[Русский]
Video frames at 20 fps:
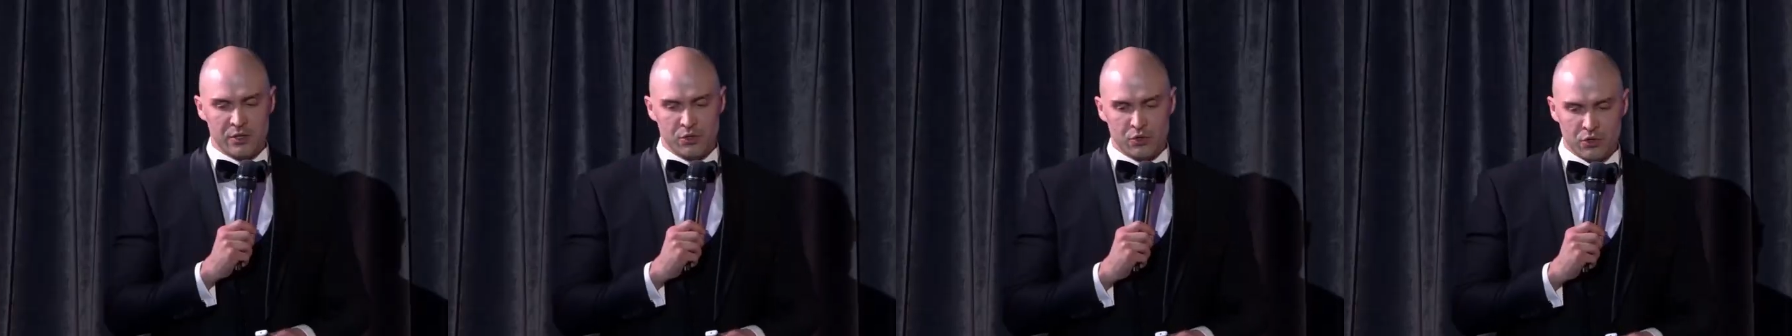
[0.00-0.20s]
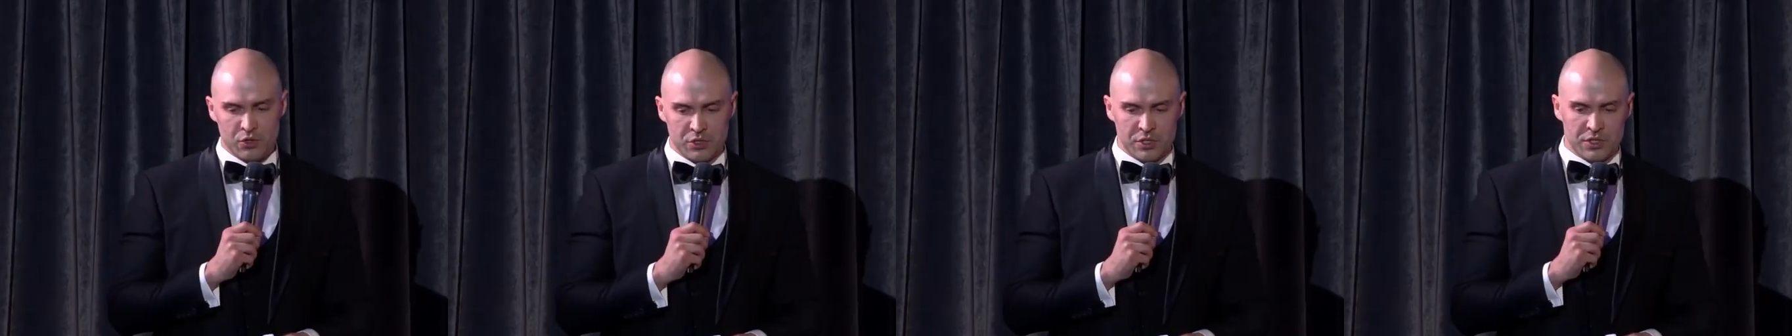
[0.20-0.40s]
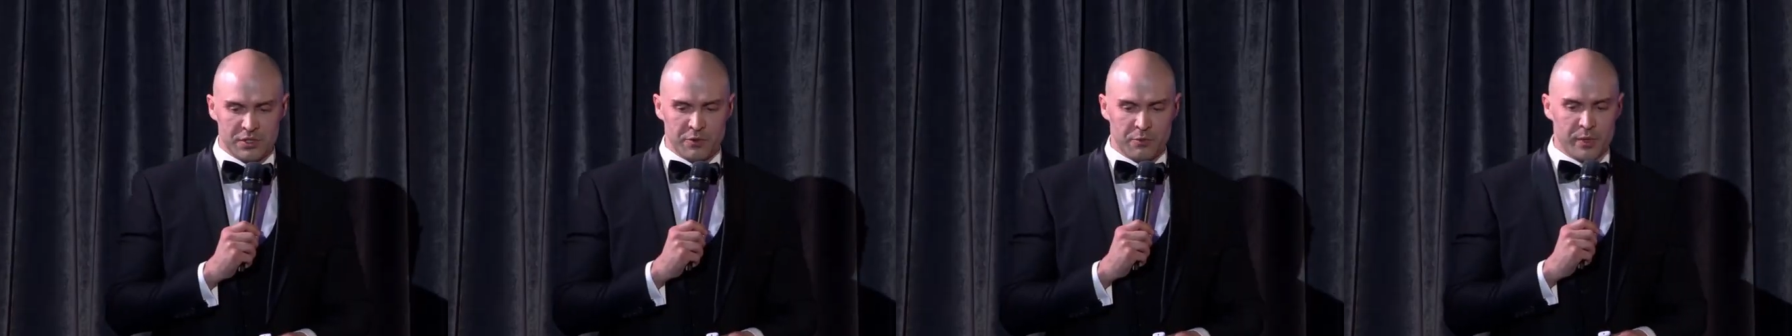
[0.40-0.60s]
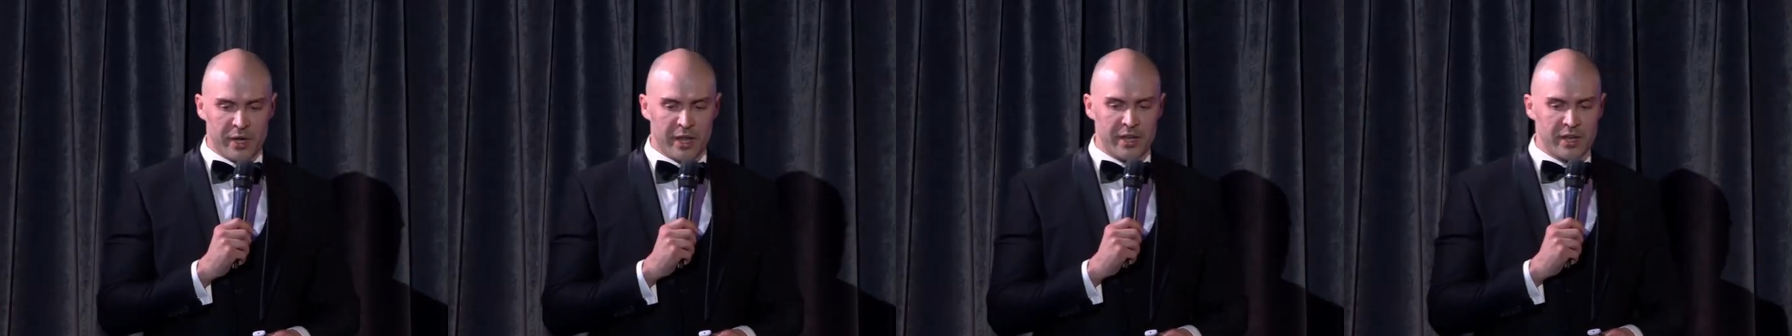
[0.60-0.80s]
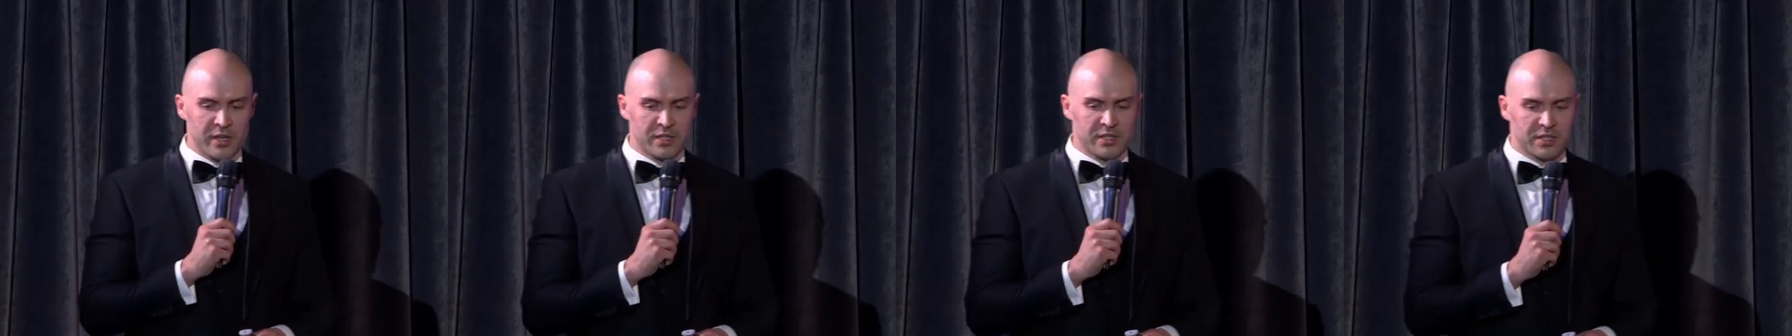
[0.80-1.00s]
то есть в
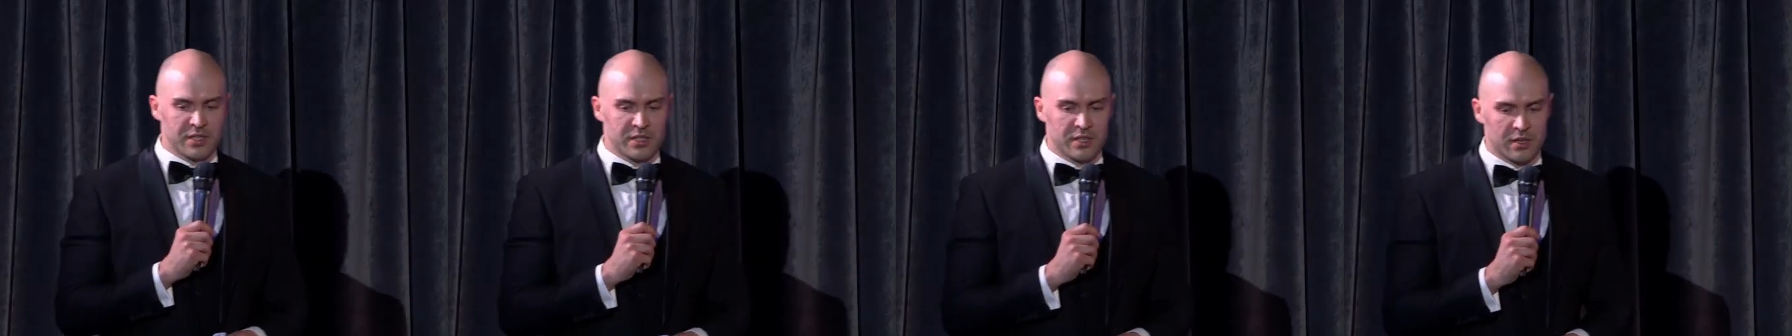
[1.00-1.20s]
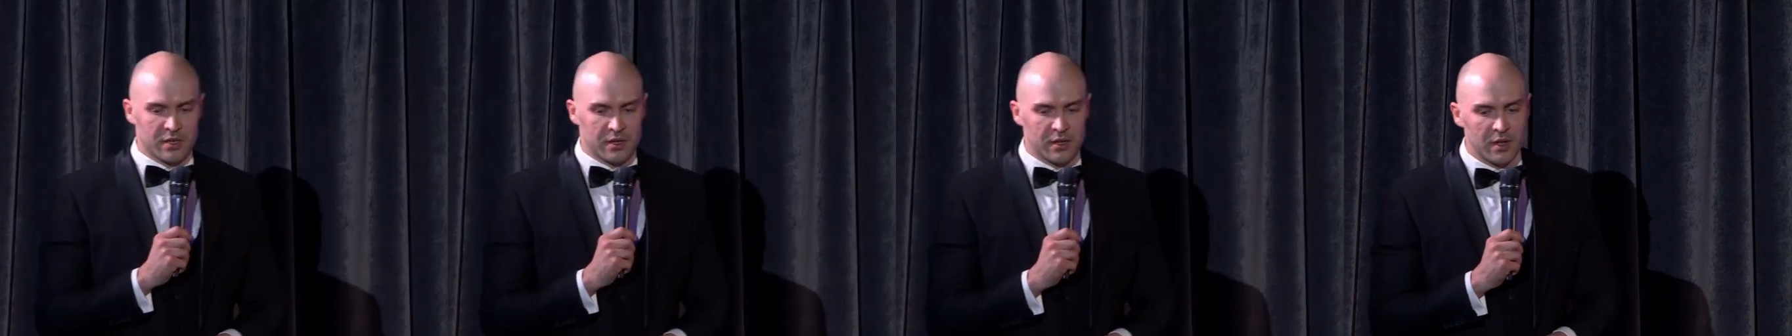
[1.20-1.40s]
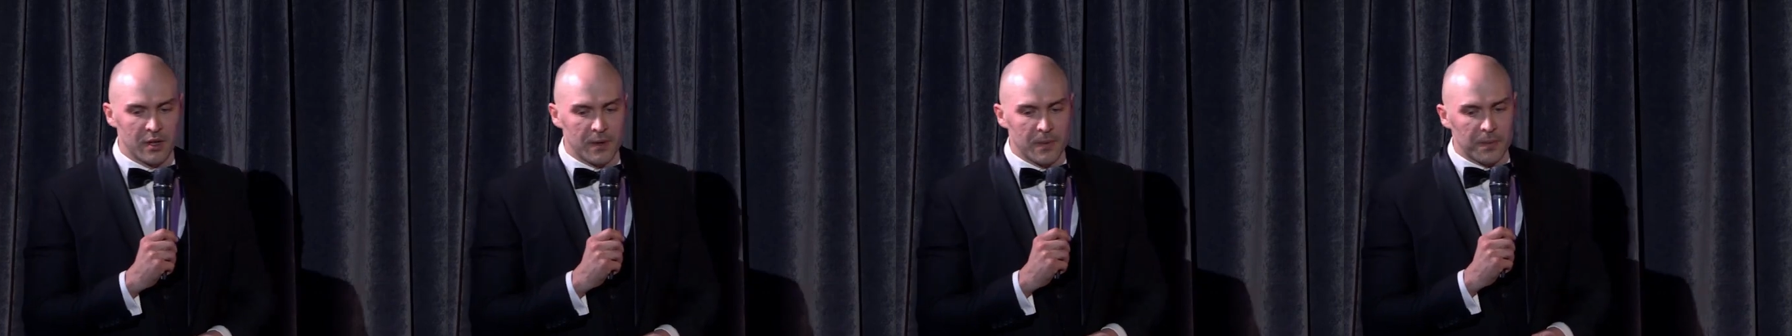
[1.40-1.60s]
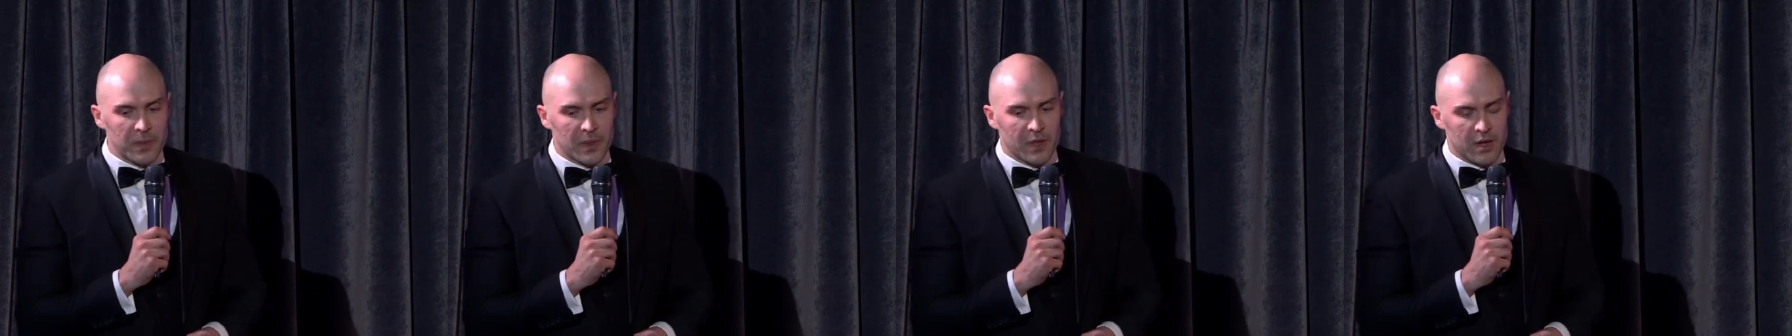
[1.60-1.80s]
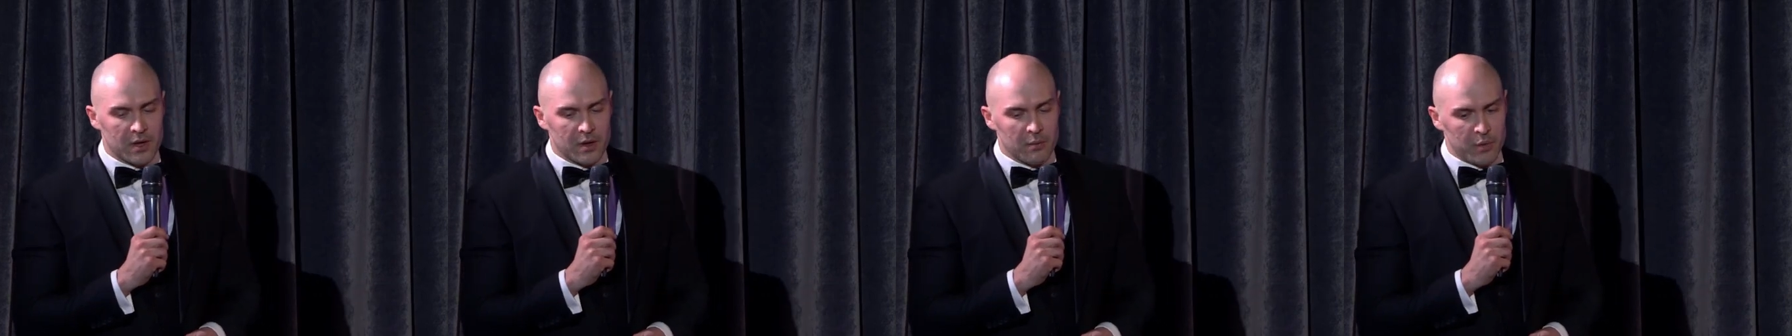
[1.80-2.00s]
проекции
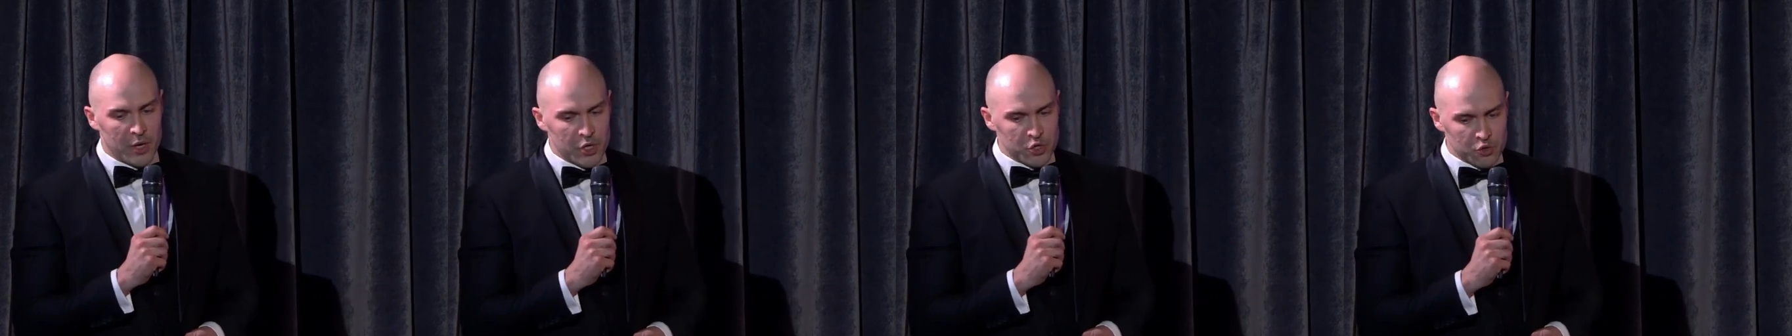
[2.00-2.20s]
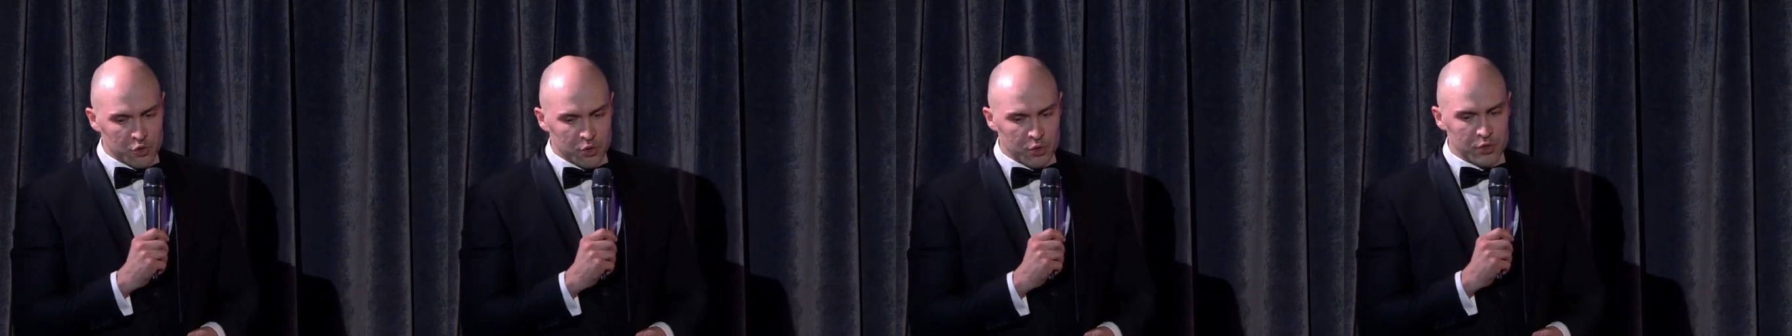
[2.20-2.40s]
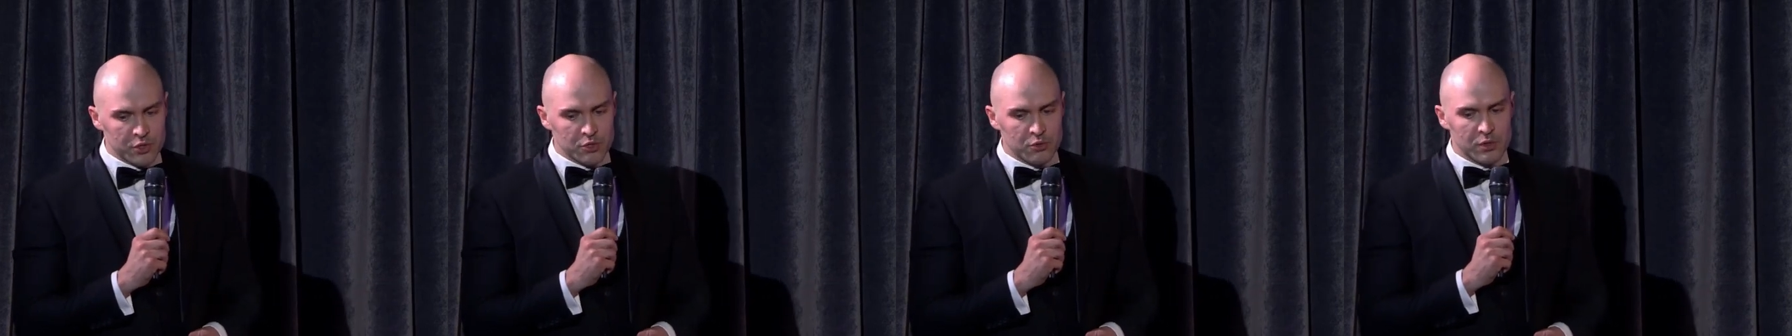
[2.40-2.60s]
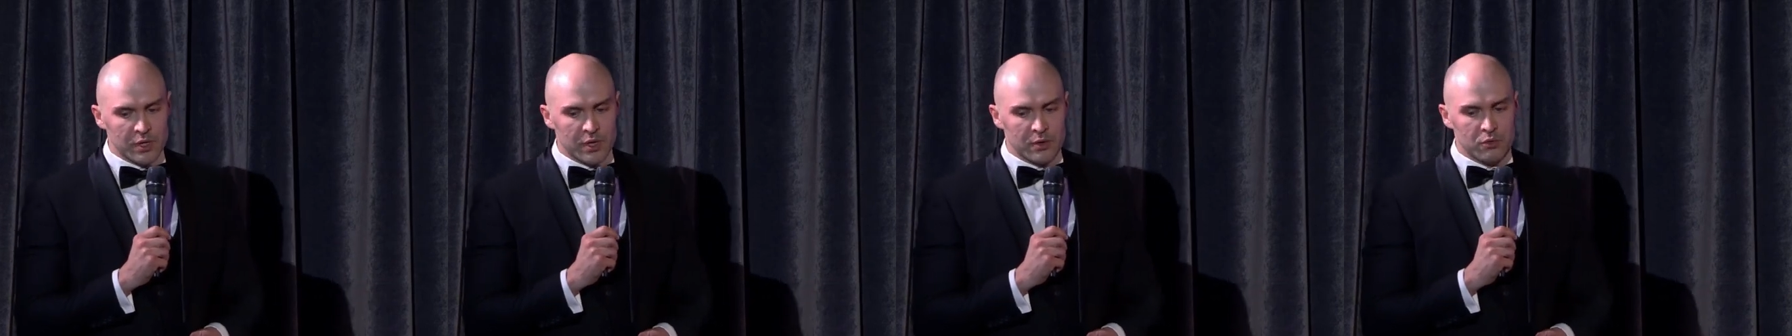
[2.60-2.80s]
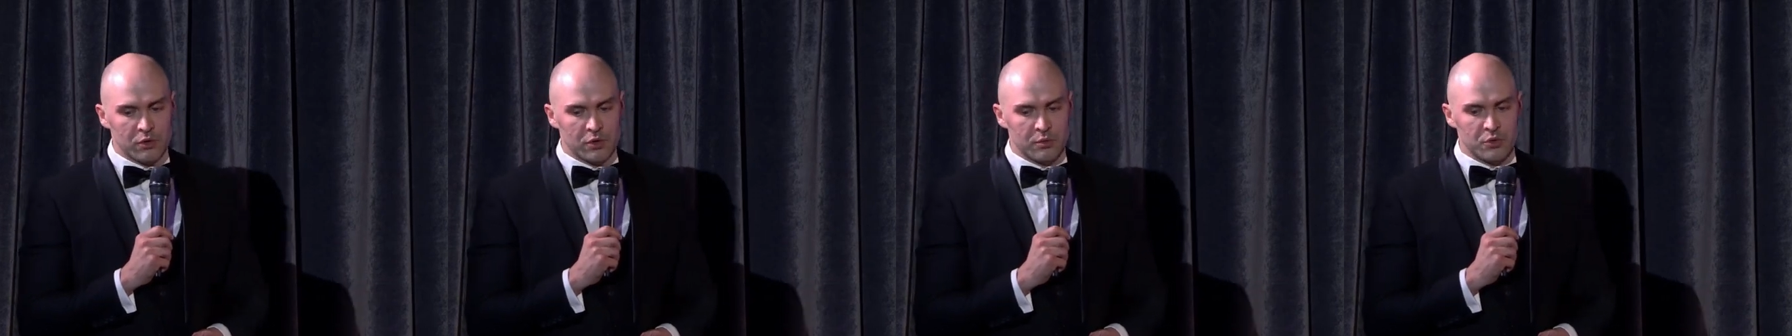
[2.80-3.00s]
а, большой
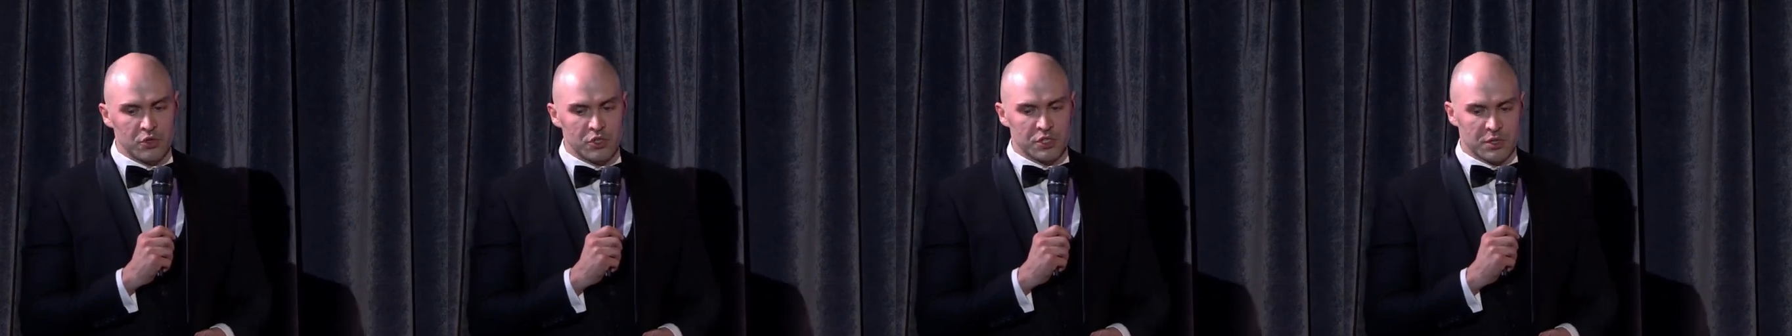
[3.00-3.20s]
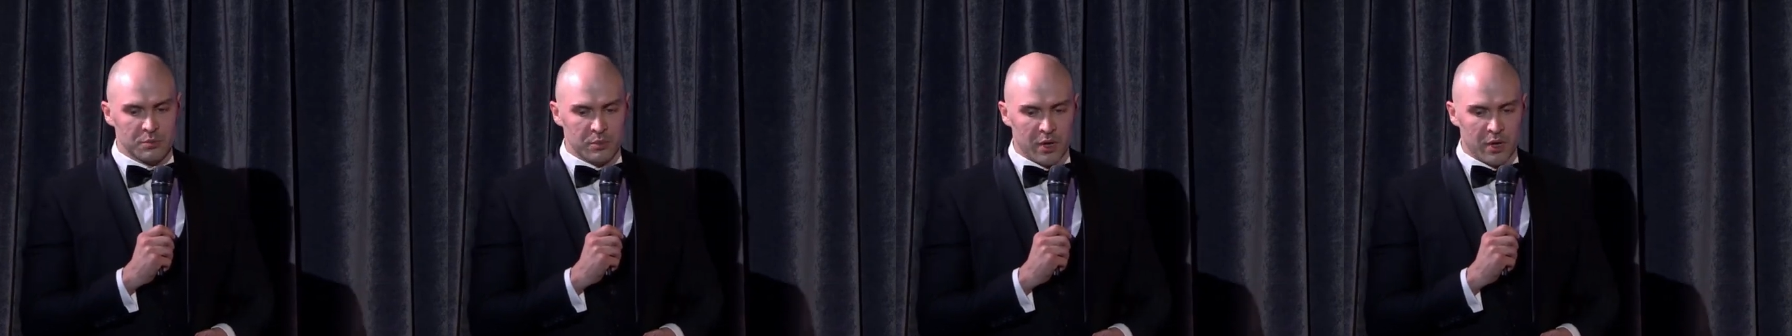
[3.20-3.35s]
скуловой мышцы,